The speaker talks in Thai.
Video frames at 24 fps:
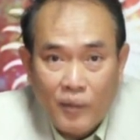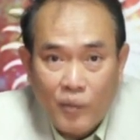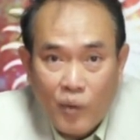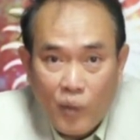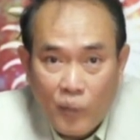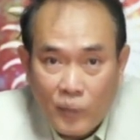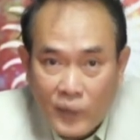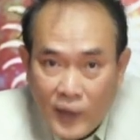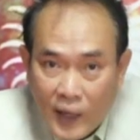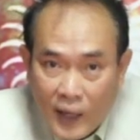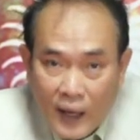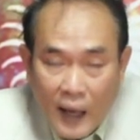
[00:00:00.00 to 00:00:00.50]
ผม
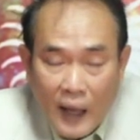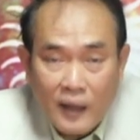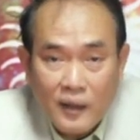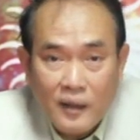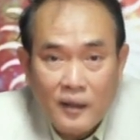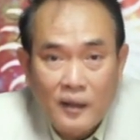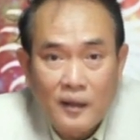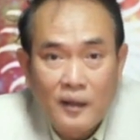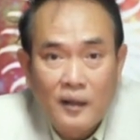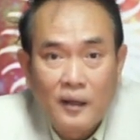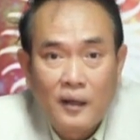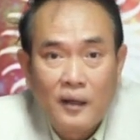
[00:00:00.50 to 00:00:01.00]
จะคัด
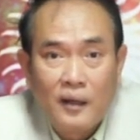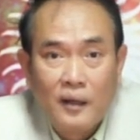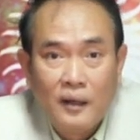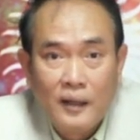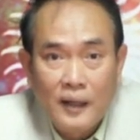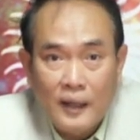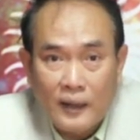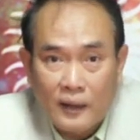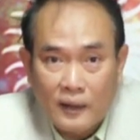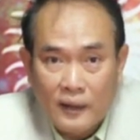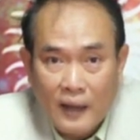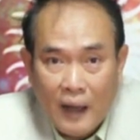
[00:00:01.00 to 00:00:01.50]
เลื
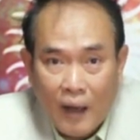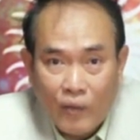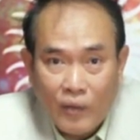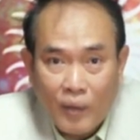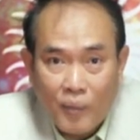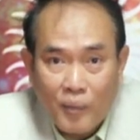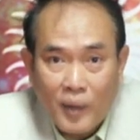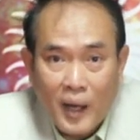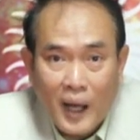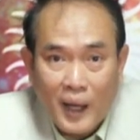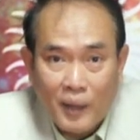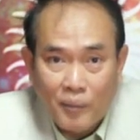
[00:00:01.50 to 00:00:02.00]
อกดาว
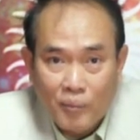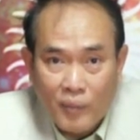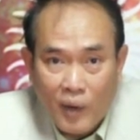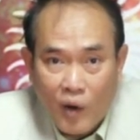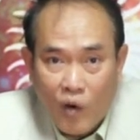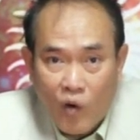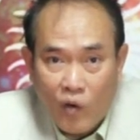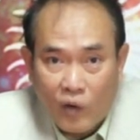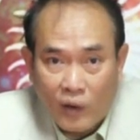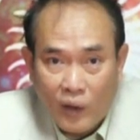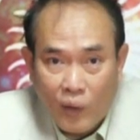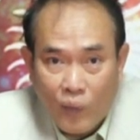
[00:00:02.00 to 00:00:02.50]
สำคัญมา
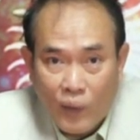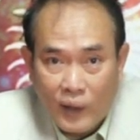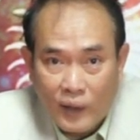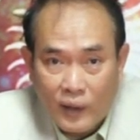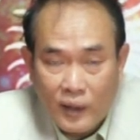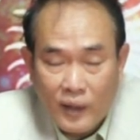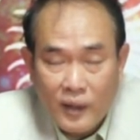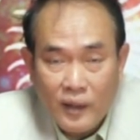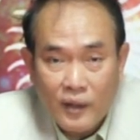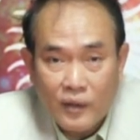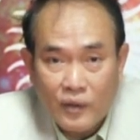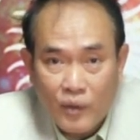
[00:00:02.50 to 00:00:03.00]
ออกในวัน
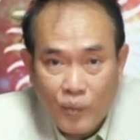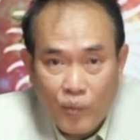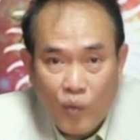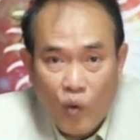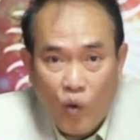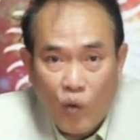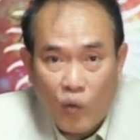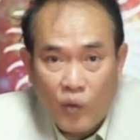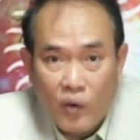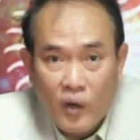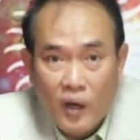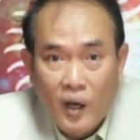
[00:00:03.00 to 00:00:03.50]
ที่
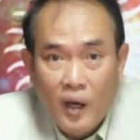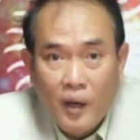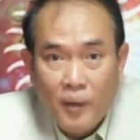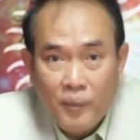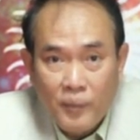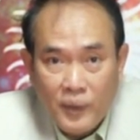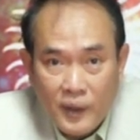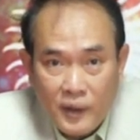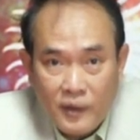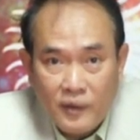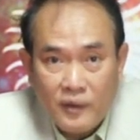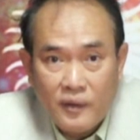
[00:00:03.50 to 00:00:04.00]

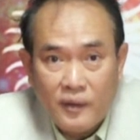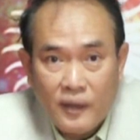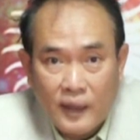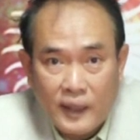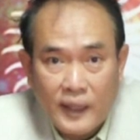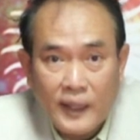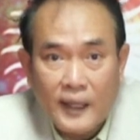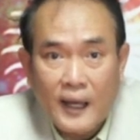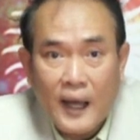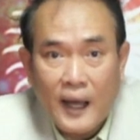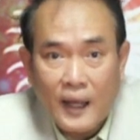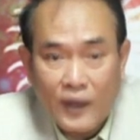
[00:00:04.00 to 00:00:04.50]
16 พฤศ
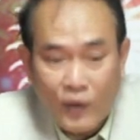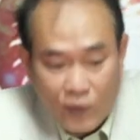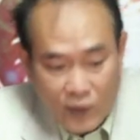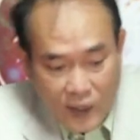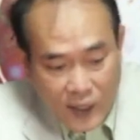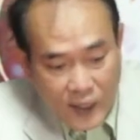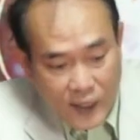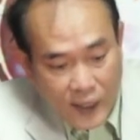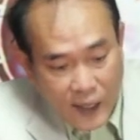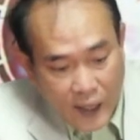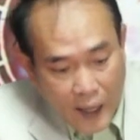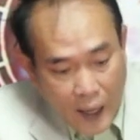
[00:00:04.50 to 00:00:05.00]
จิกายน
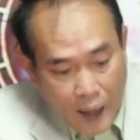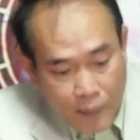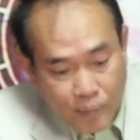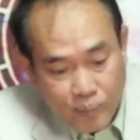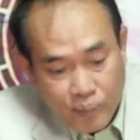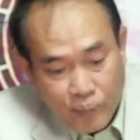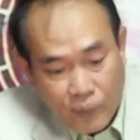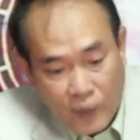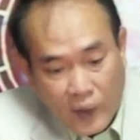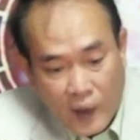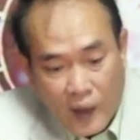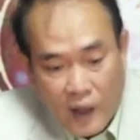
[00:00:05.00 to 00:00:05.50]
นี้นะครับ
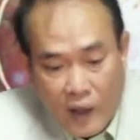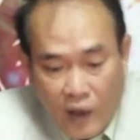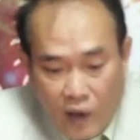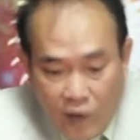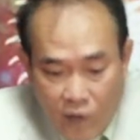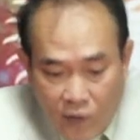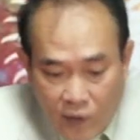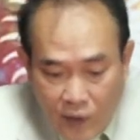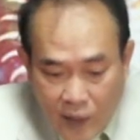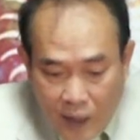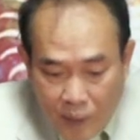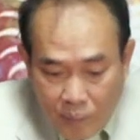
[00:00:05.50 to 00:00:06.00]

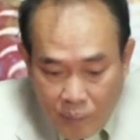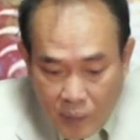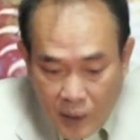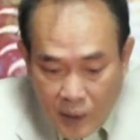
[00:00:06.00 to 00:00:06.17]
ญาติ